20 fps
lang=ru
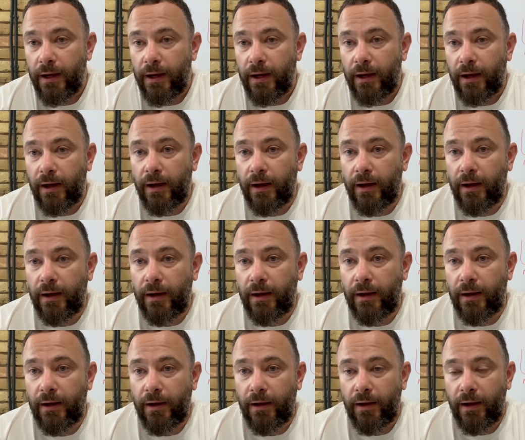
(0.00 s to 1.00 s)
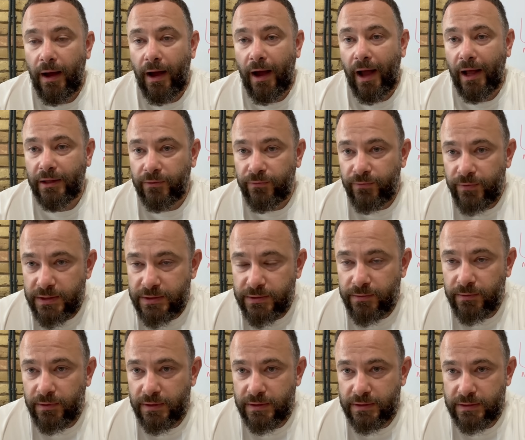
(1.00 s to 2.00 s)
А,
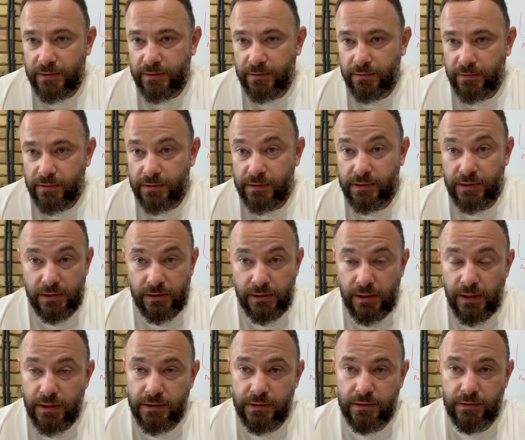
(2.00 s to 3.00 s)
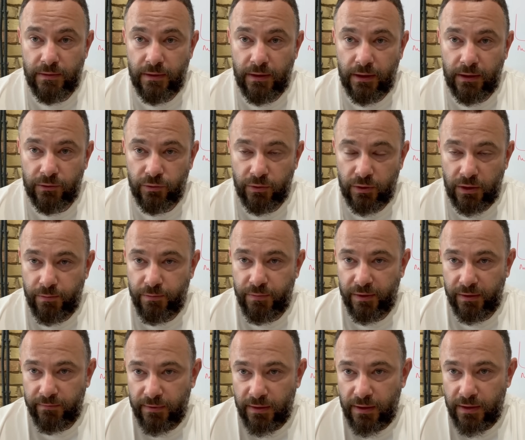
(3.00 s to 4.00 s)
ответственность за действия, которые
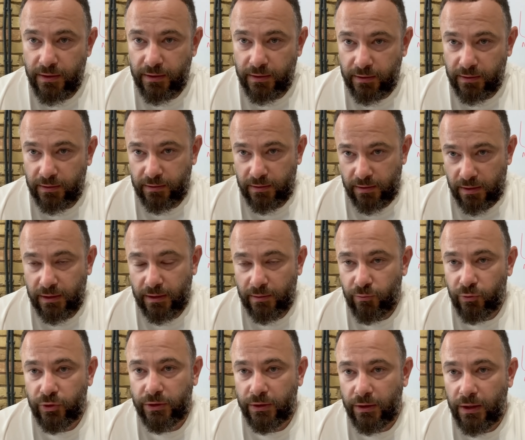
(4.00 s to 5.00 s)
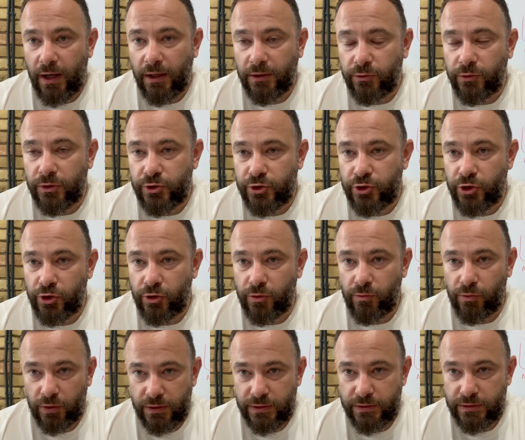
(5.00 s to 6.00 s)
привели к этому теракту
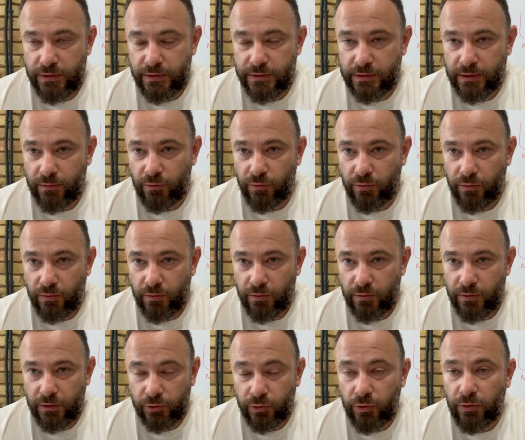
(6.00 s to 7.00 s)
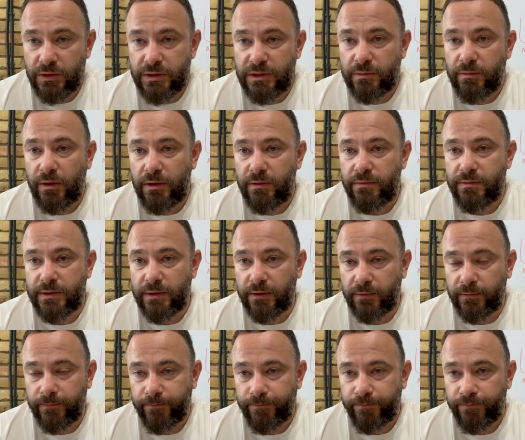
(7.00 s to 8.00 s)
очередному российскому, никто на себя не взял.
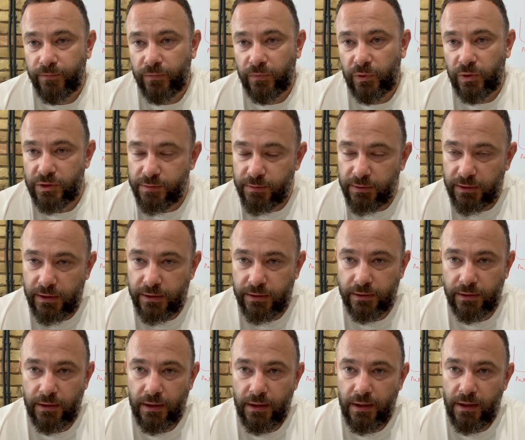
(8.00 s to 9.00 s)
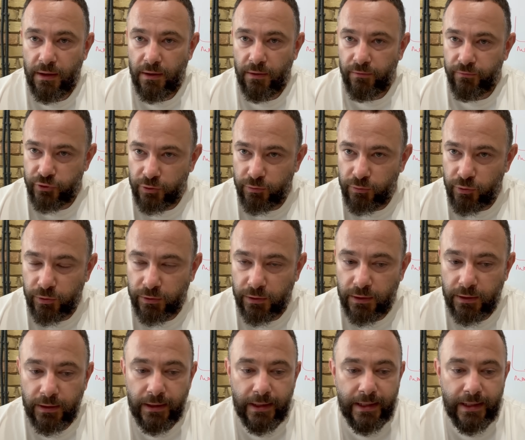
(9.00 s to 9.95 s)
То есть смотрите, в чем логика?